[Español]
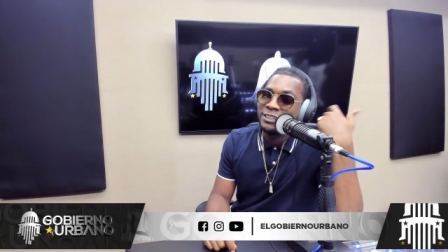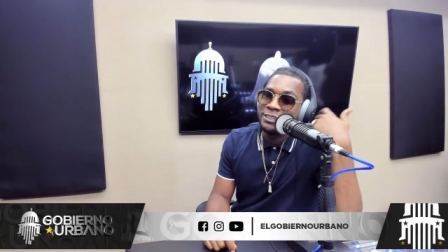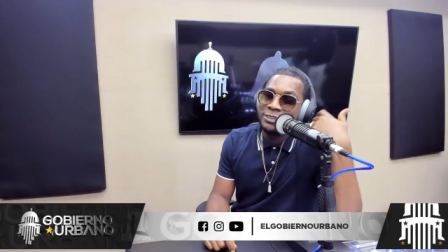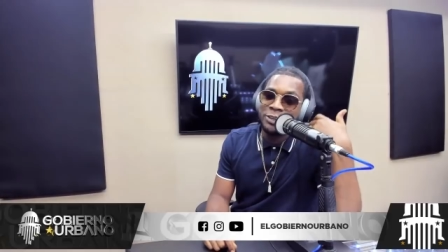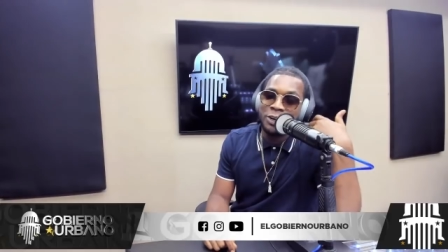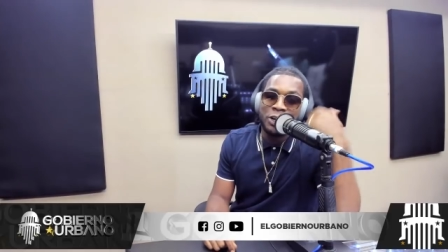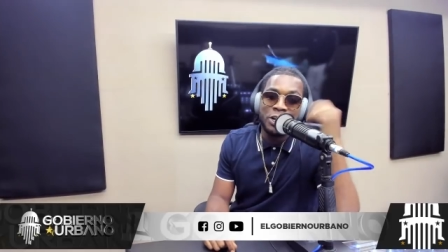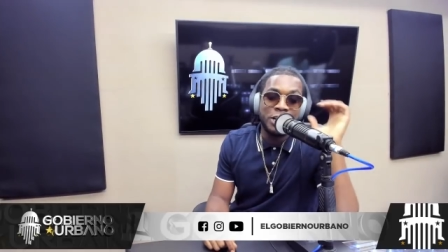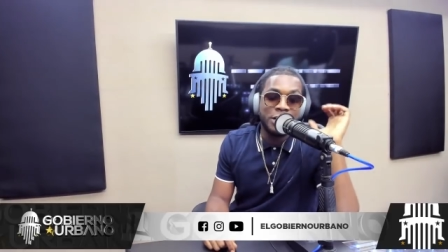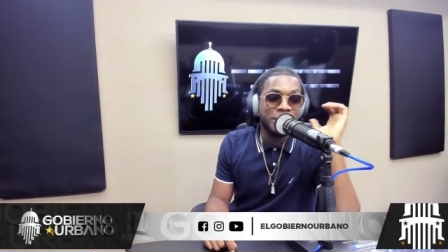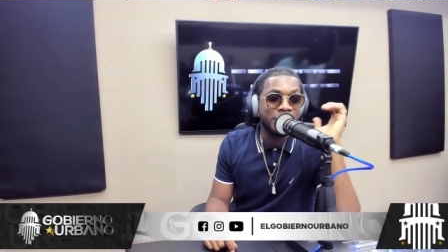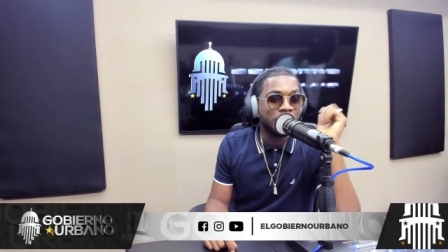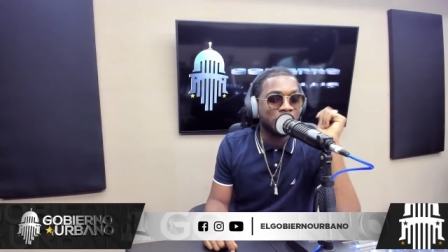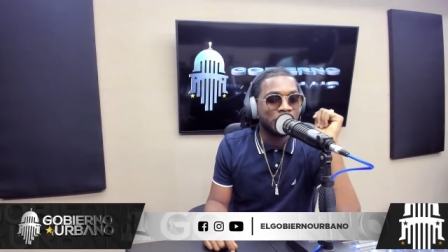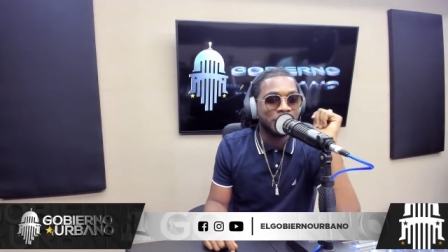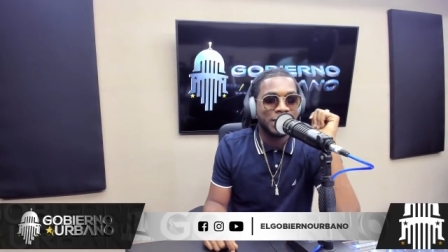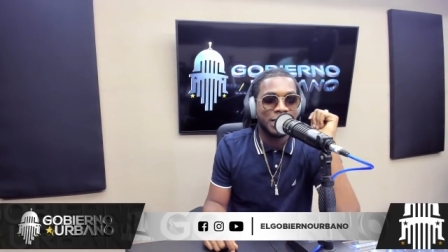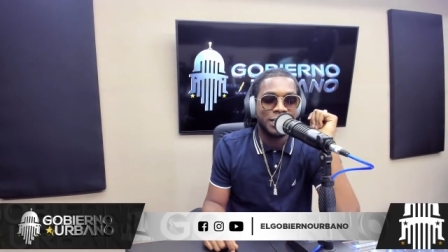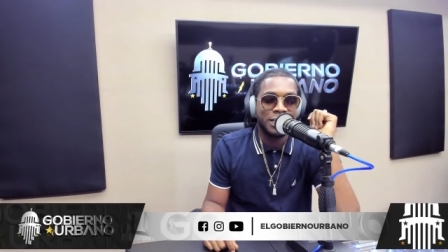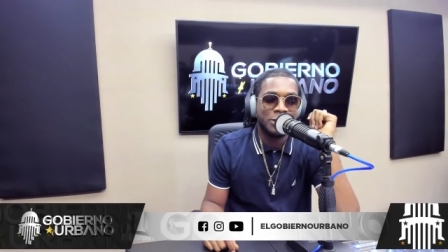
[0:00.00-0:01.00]
No, y
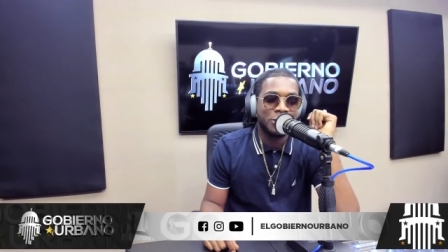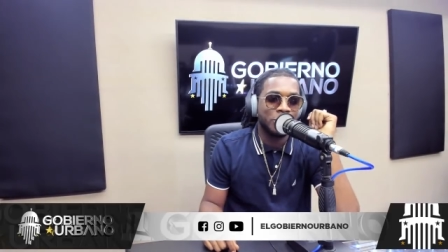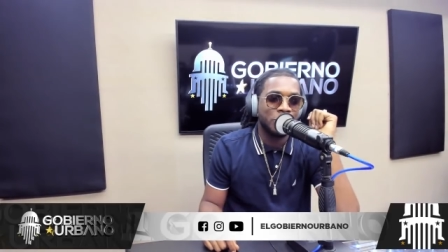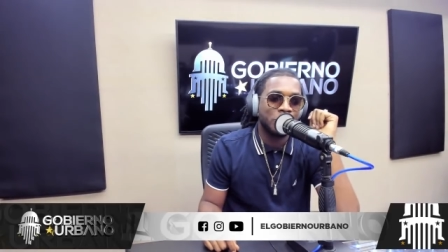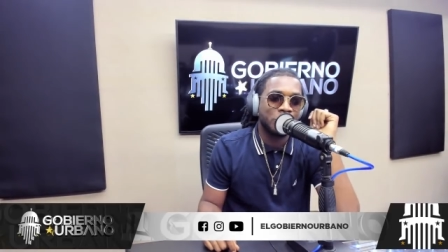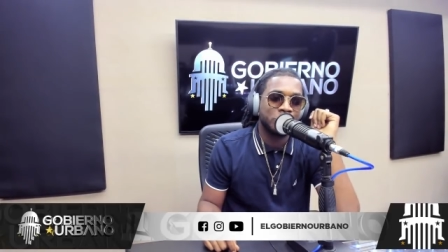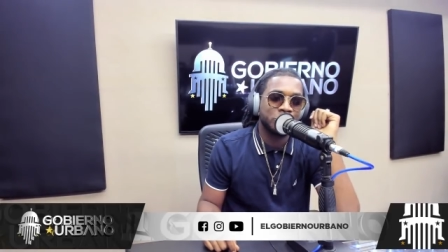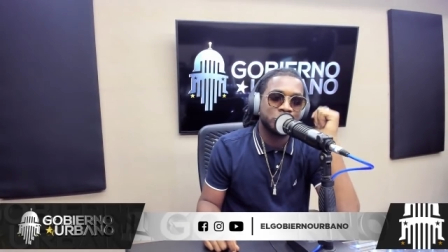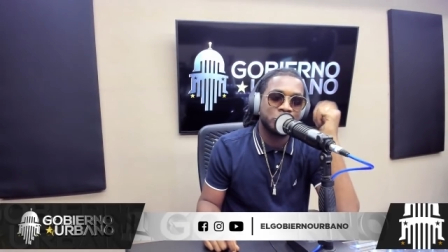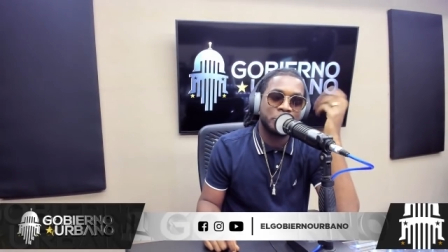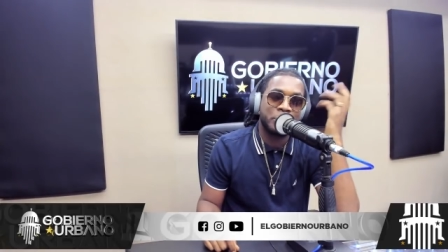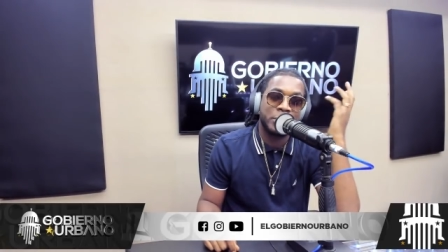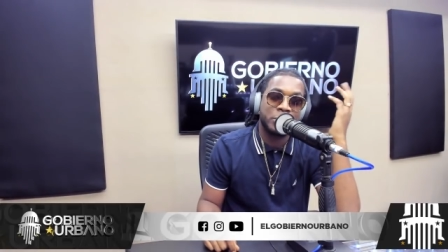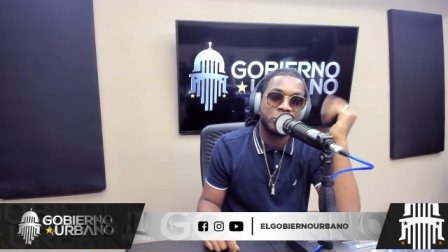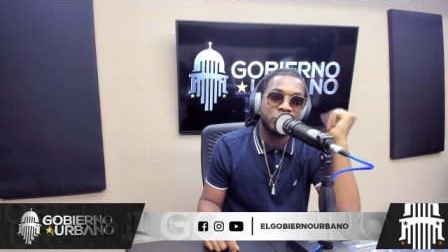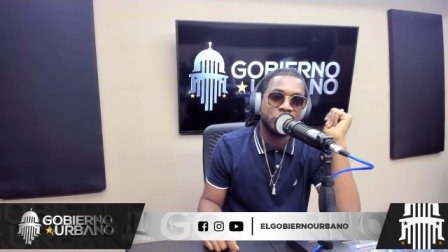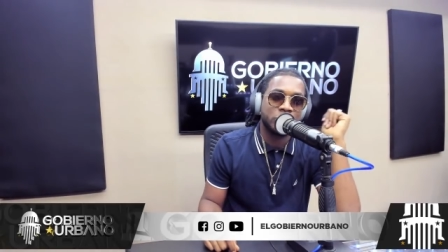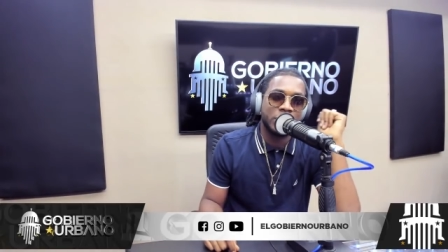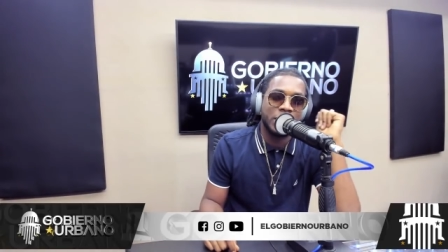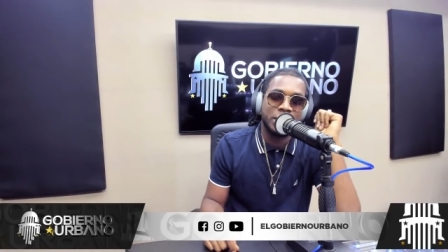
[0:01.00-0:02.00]
¿qué te digo, loco? Súper
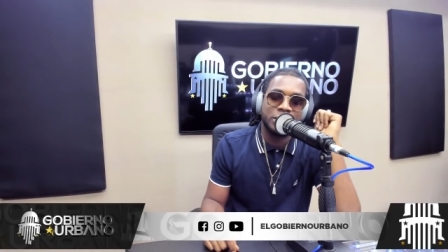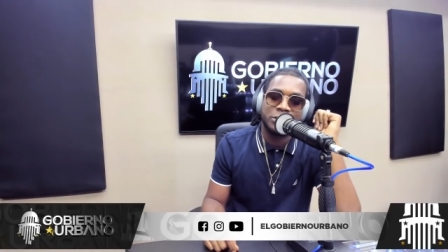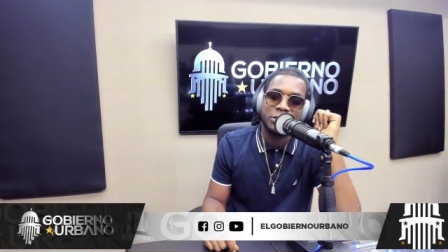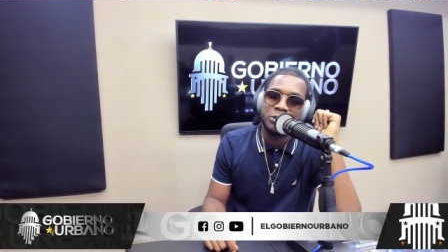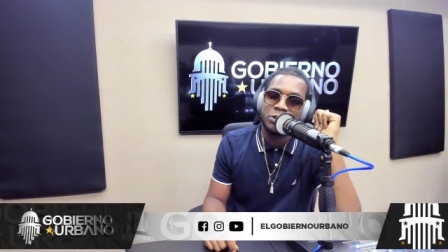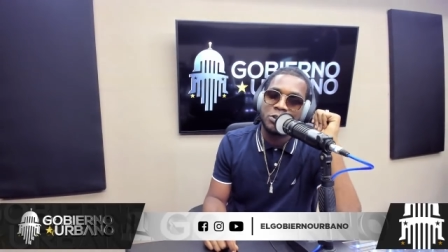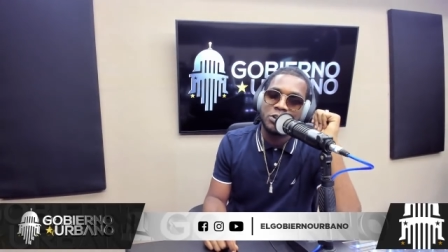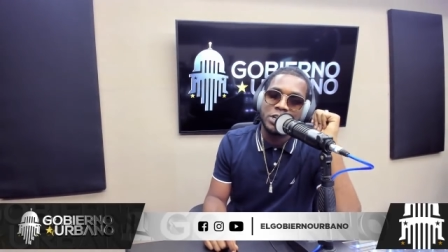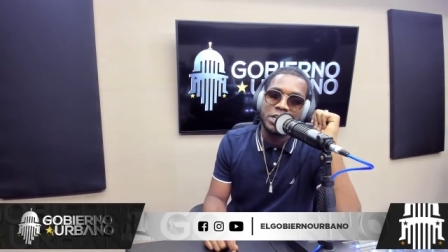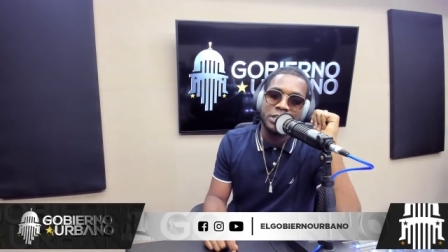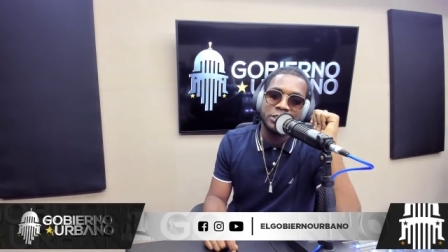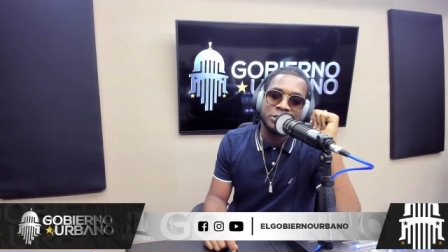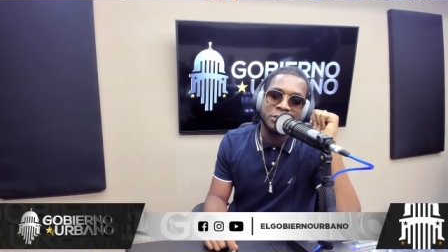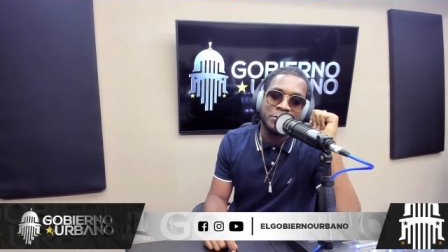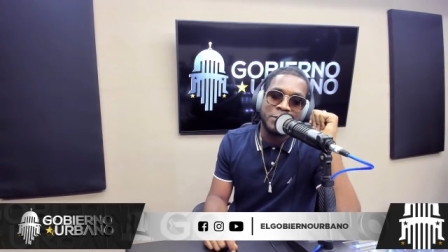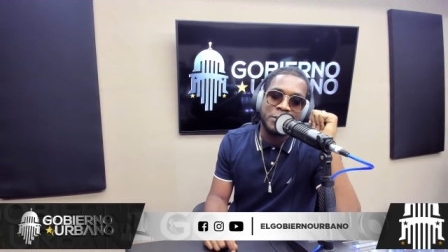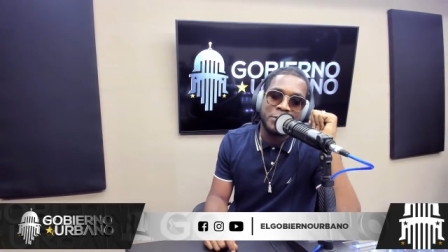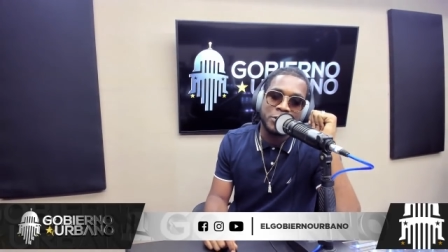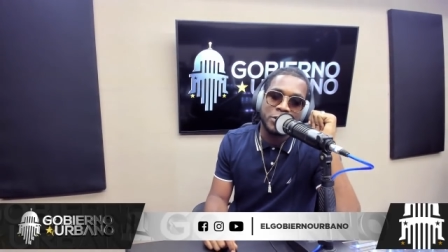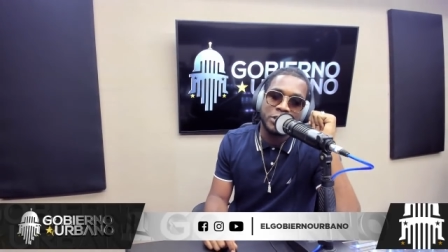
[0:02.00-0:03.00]
contento con eso,
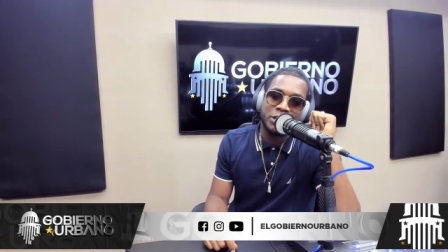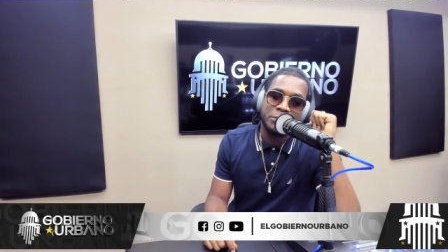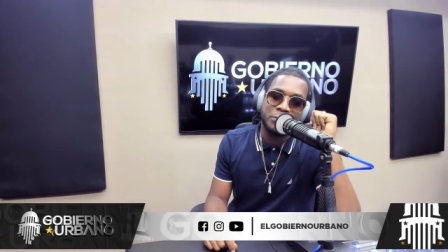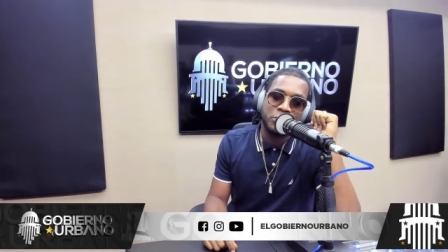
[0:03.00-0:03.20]
más brother,